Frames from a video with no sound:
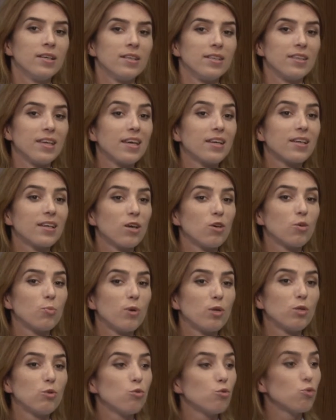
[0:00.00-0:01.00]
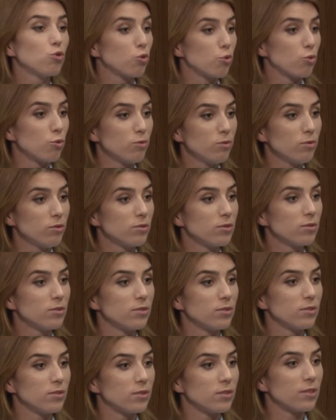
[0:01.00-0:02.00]
Я играю подружку
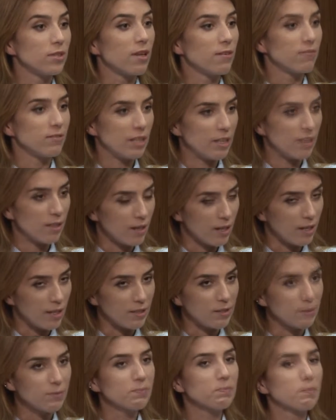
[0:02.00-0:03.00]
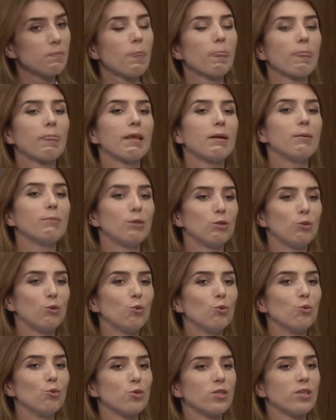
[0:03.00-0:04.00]
э, главной героини,
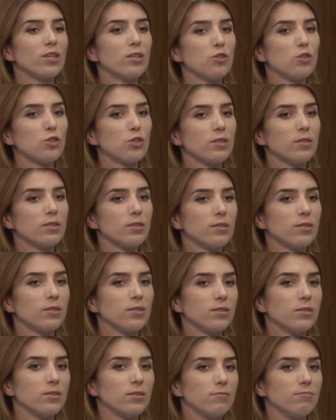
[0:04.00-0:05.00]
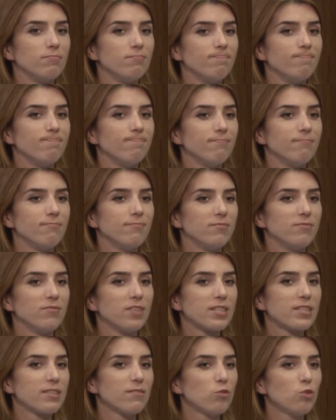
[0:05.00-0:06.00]
подругу, значит. Э, в
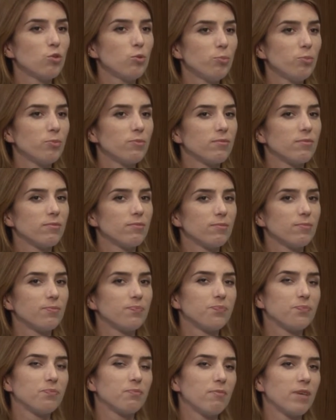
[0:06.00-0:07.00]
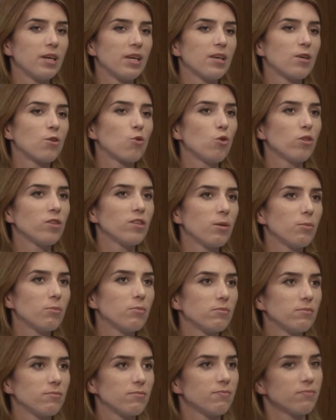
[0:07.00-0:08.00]
основном моя роль
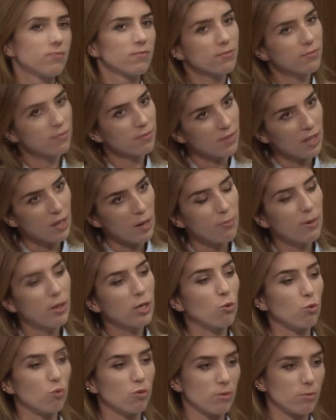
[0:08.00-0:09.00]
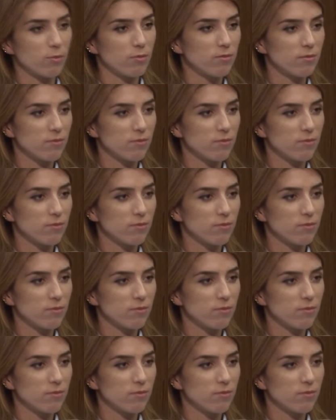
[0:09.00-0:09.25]
там, я пою там.